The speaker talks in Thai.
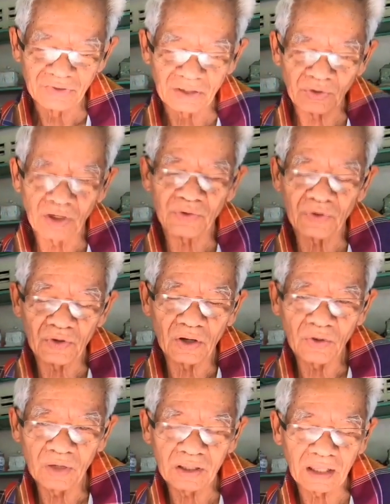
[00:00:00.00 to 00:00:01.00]
สัตว์ตัวเล็กตัว
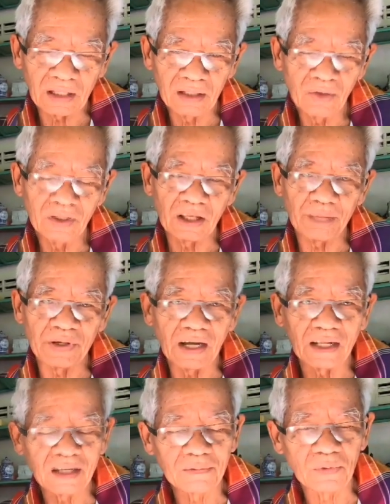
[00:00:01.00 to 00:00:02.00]
น้อยล้วนล้วนแต่เป็น
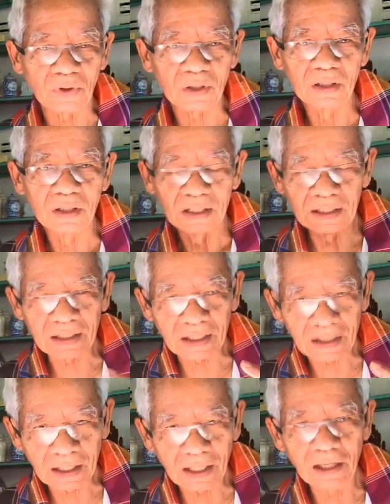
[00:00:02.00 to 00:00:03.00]
ยาทั้งหมด เรื่อง
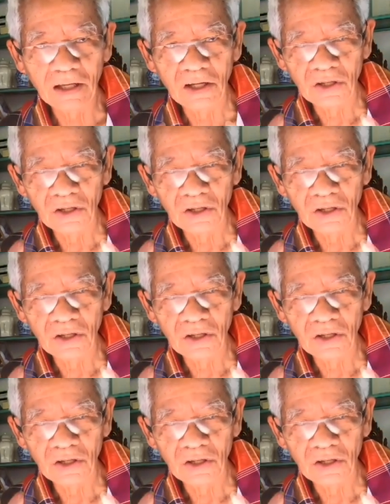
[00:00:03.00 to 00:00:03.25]
อย่างนี้